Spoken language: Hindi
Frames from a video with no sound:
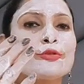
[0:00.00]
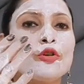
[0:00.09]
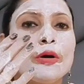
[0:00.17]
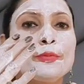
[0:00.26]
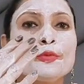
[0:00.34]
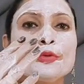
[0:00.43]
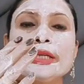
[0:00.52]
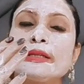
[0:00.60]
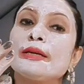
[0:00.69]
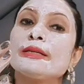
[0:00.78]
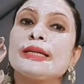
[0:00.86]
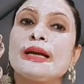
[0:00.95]
इसको अब पूरी
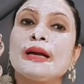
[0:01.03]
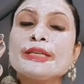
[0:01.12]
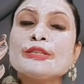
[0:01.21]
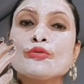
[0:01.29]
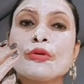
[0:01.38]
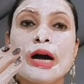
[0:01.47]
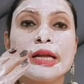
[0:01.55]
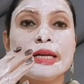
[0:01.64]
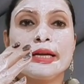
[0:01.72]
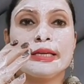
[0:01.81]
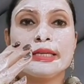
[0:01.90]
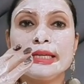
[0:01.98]
तरह से हमें सुखाना
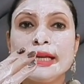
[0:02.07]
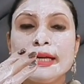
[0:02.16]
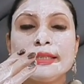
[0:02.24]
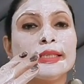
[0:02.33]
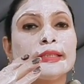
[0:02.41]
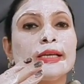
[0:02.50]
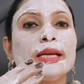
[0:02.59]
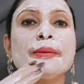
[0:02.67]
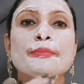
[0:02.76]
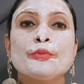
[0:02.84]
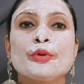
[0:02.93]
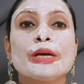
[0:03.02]
है गीला नहीं रखना है
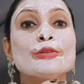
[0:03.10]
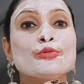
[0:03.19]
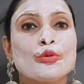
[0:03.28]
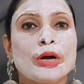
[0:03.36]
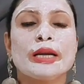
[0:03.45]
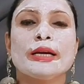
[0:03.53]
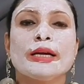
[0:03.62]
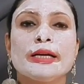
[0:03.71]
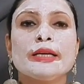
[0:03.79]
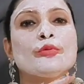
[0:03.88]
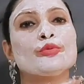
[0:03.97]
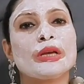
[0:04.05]
पूरा सुखाना
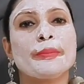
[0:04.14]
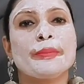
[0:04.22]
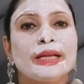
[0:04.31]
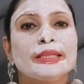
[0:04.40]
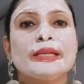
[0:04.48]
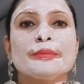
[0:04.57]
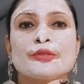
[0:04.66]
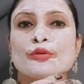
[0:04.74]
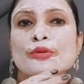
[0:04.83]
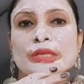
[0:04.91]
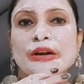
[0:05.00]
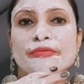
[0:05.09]
है उसके बाद ही हम
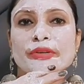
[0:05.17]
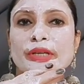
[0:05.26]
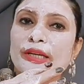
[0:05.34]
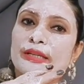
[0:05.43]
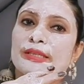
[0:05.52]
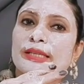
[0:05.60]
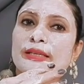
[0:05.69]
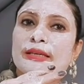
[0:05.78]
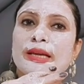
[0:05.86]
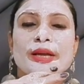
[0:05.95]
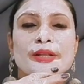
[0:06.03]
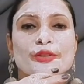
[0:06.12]
इसको साफ़ करेंगे ठीक है
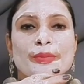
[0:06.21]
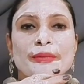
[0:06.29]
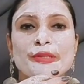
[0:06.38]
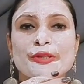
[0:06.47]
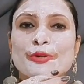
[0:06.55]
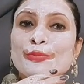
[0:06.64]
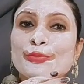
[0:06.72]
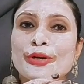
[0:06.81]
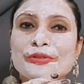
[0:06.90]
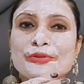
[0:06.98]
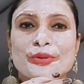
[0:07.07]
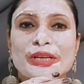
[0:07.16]
तो मैं मिलती हूँ
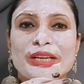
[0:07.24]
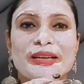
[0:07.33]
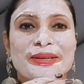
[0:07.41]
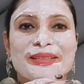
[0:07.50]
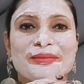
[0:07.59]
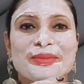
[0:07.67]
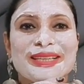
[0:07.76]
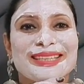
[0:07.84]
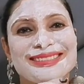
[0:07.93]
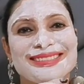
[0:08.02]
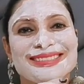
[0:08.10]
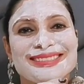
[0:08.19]
पूरा सूखने के बाद में
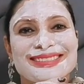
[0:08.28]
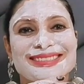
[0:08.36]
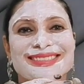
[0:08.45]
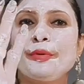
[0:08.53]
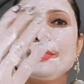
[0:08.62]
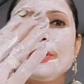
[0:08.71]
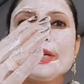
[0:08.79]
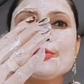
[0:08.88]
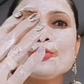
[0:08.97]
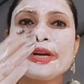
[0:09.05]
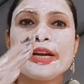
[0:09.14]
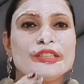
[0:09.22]
अभी भी ये
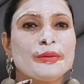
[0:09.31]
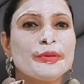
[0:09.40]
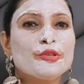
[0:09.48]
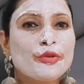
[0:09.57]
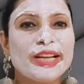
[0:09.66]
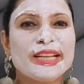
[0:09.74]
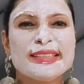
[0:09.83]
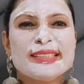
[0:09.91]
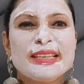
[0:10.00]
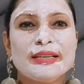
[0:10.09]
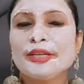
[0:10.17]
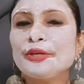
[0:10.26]
सूख रहा है अच्छा मैं चुड़ैल
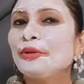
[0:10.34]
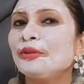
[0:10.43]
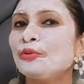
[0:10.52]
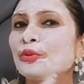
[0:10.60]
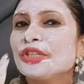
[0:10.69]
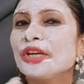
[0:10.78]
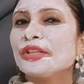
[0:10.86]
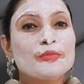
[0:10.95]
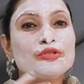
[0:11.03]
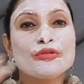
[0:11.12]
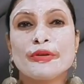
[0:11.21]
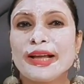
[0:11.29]
जैसे लग रही हूँ ना थोड़ी सी एकदम
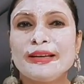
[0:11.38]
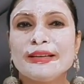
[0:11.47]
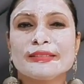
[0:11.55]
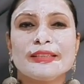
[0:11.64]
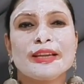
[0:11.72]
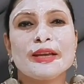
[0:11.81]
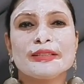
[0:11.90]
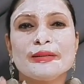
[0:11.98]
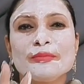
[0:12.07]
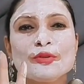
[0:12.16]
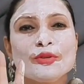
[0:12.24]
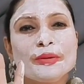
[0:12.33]
चुड़ैल लगती है
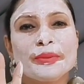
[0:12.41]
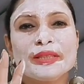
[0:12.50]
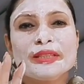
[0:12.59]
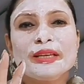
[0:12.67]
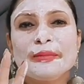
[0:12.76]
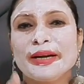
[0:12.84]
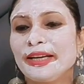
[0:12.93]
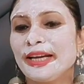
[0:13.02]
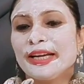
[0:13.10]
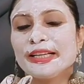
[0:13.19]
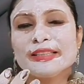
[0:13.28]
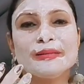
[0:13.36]
एकदम कोई बंदी बैठी
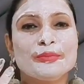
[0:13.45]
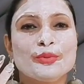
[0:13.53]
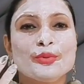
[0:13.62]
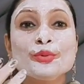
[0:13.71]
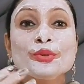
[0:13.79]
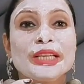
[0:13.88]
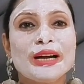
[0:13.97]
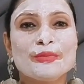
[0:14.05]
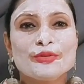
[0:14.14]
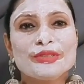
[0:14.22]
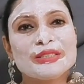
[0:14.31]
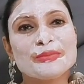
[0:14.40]
है एकदम भूतिया
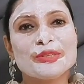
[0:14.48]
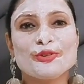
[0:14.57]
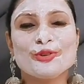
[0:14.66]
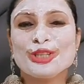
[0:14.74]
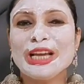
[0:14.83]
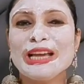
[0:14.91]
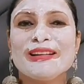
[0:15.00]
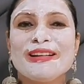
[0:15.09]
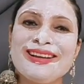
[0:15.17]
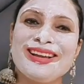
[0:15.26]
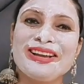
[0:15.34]
मूवीज़ में जो होती है ना